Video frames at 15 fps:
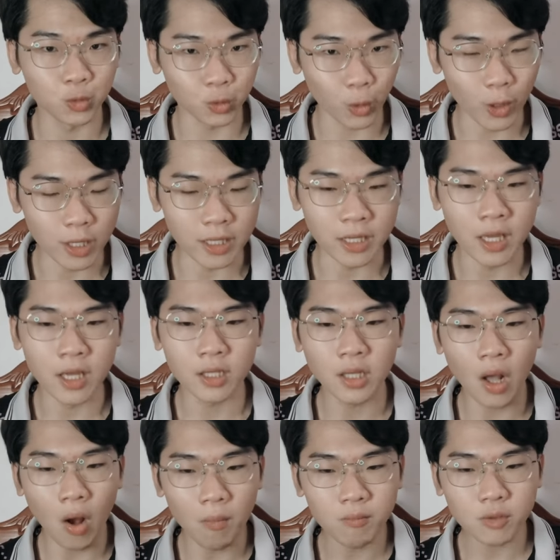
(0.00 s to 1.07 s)
tuy
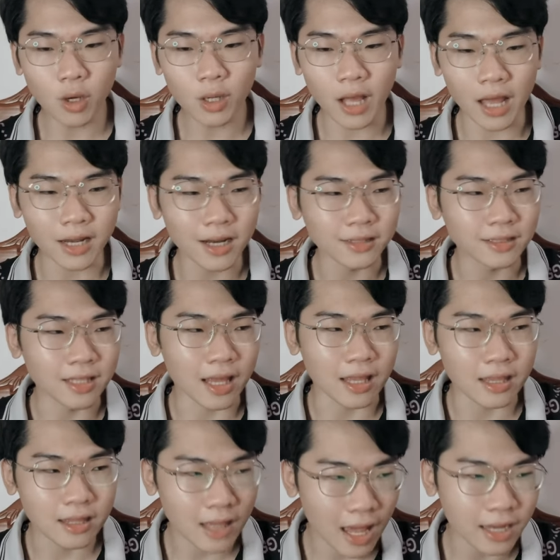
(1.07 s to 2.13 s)
không có khả năng chạy
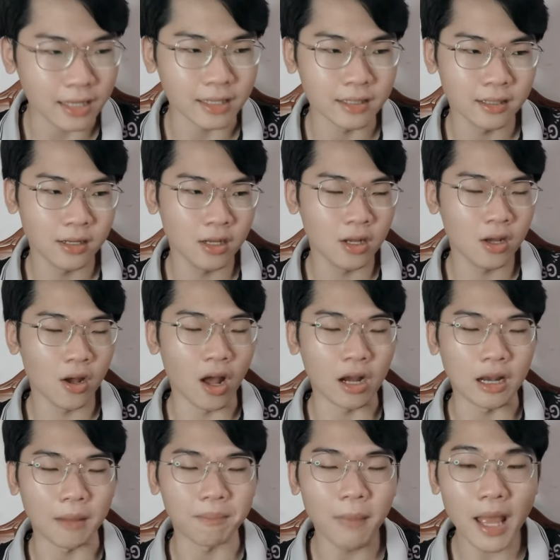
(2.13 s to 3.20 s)
nhanh hoặc
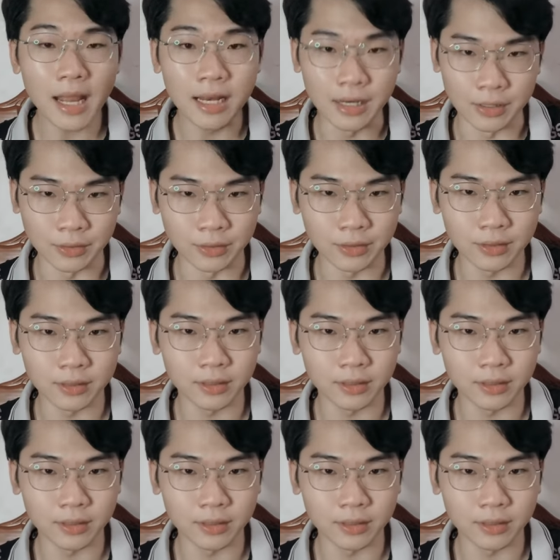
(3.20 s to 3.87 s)
là bay lượn,